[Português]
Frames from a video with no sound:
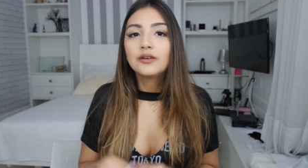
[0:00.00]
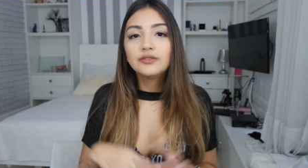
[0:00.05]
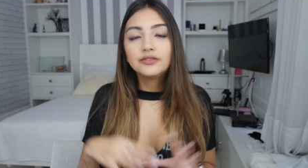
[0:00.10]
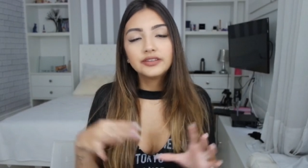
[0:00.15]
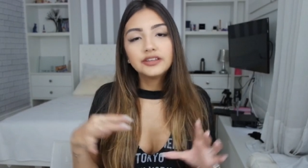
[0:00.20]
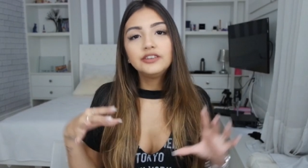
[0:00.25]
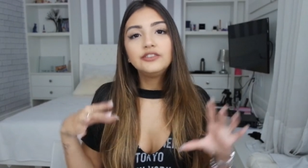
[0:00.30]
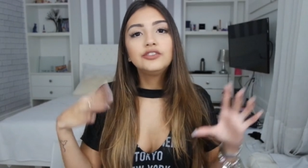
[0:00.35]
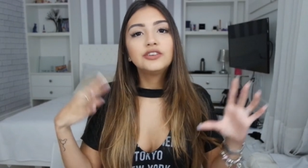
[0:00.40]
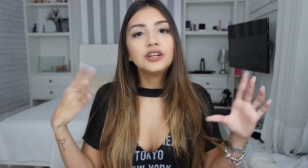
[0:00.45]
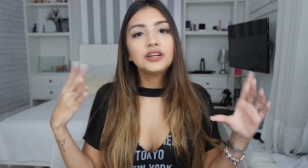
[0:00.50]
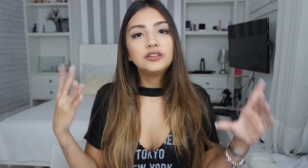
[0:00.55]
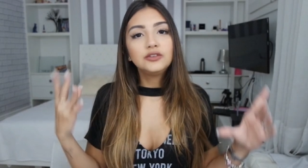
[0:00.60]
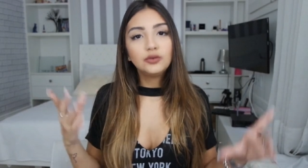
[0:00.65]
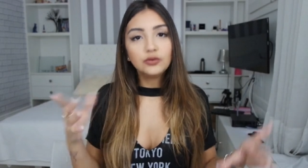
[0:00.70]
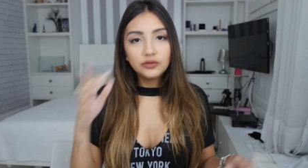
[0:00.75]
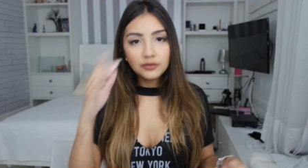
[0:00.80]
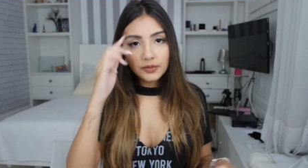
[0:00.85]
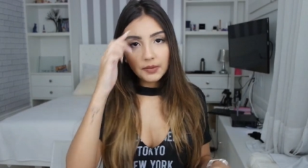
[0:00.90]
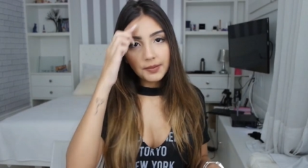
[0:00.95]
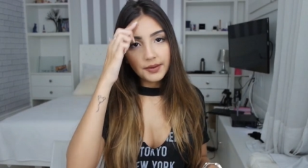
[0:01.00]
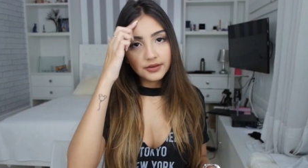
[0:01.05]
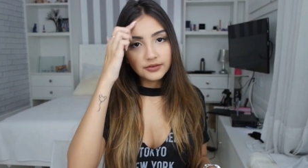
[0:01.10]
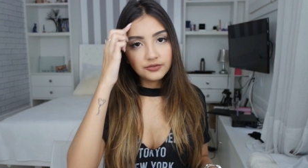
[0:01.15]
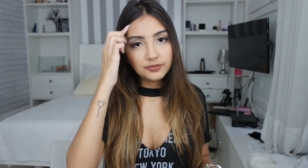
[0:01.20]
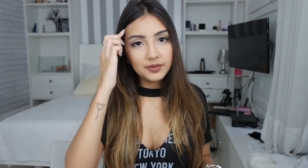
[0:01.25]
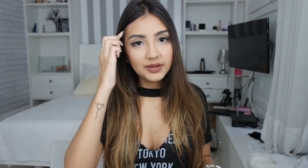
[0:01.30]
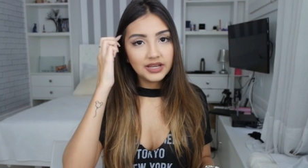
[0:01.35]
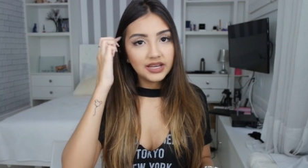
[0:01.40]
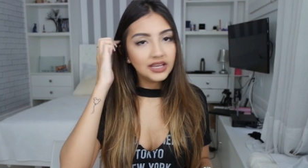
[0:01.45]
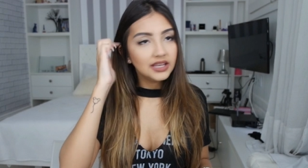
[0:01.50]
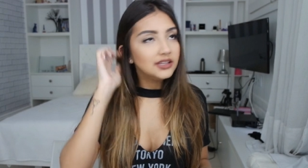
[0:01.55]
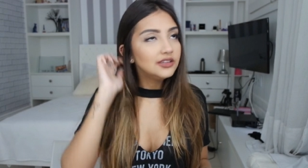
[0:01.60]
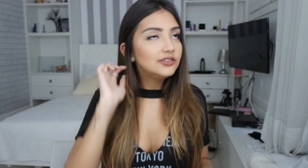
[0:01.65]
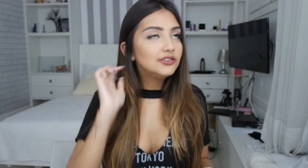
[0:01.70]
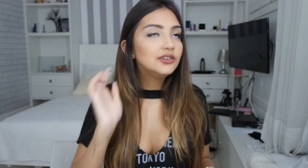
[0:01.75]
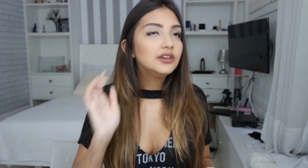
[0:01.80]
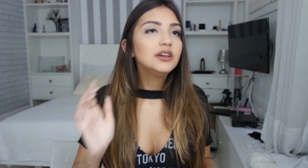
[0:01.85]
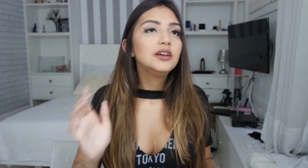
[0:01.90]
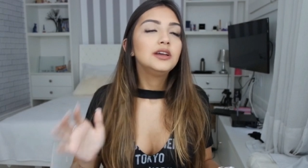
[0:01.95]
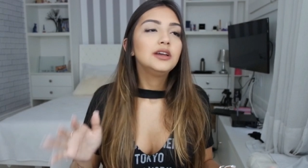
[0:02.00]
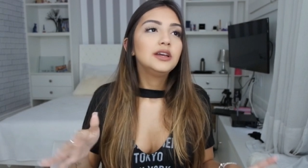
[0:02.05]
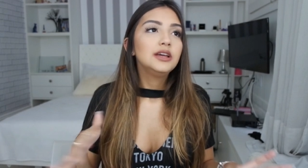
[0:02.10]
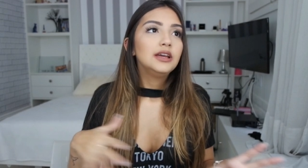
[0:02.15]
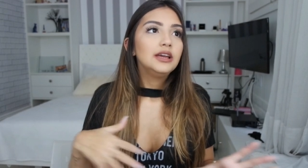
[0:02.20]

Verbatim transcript: Consegui tirar todo o papel de parede.